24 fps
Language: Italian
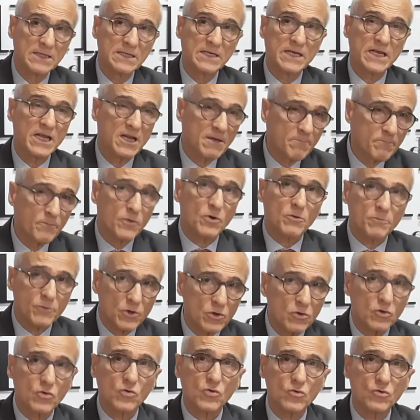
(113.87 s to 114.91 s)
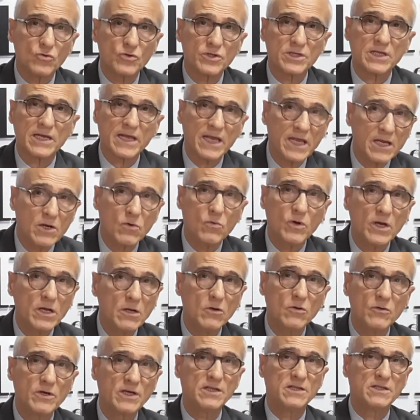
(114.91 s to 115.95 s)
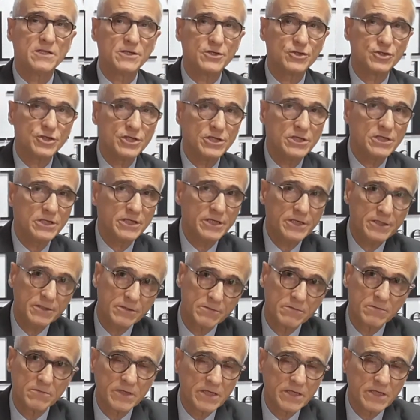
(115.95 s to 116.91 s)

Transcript: Il popolo conta, è quello che decide